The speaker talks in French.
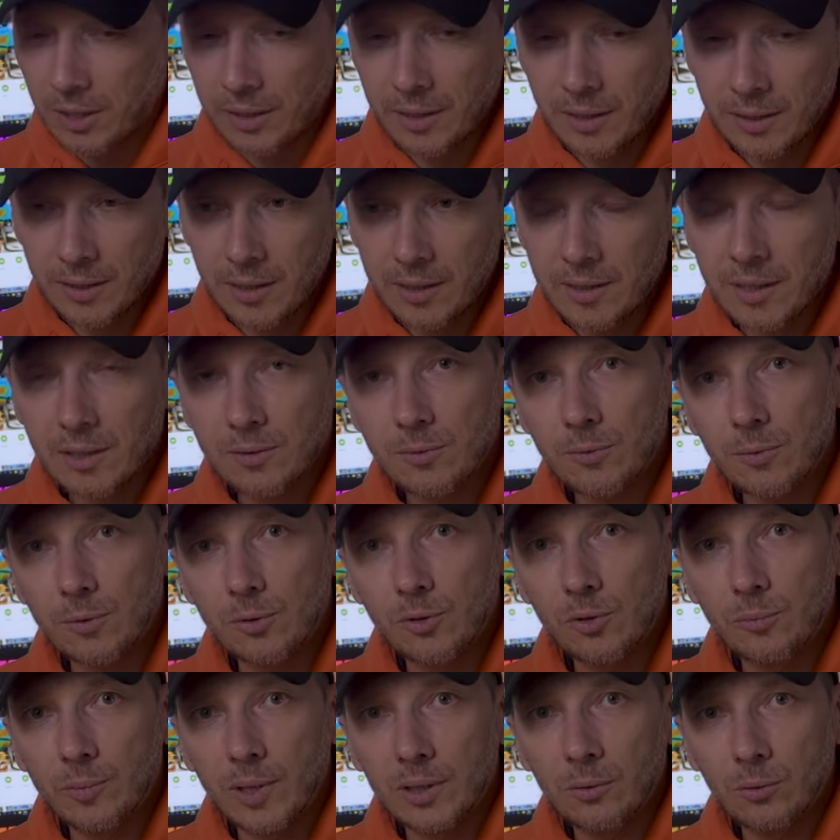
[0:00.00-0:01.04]
rien à dire sur
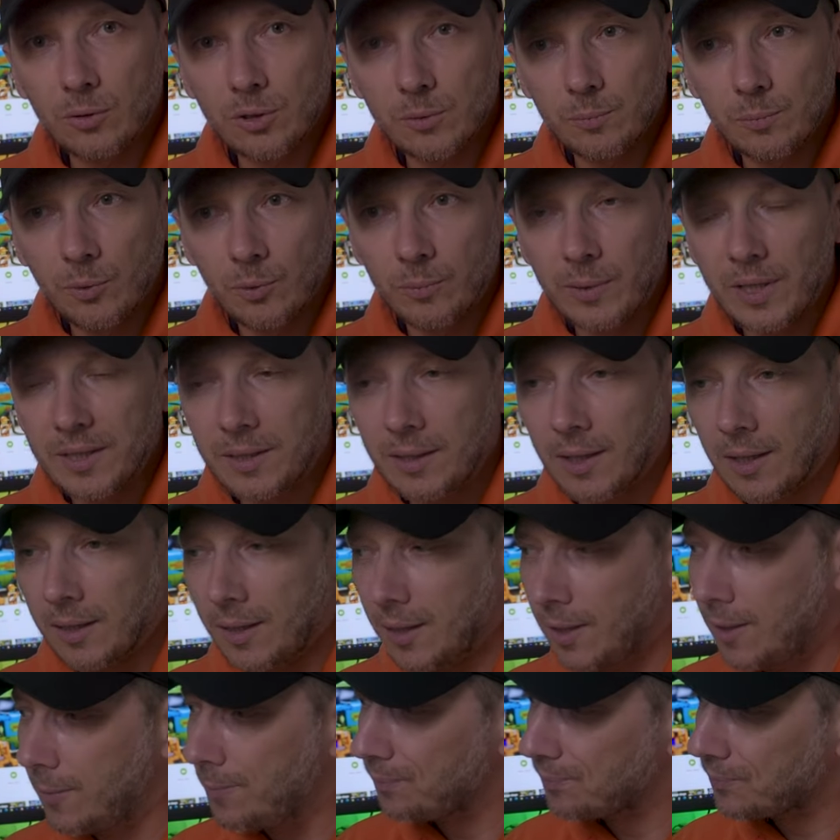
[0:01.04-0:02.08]
ce matos, bon
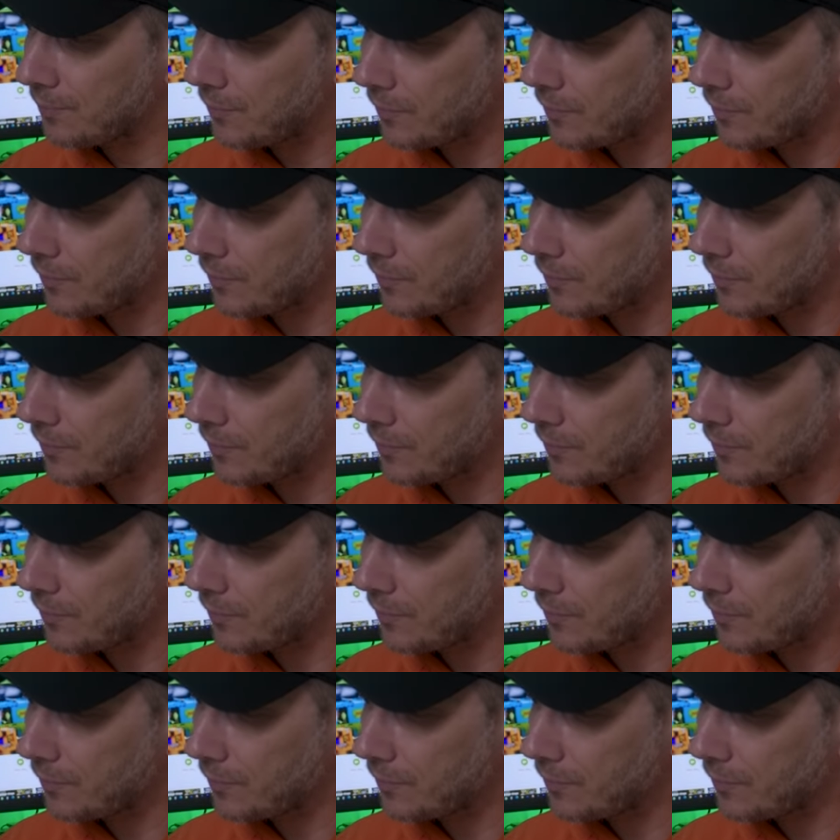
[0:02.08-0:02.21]
matériel.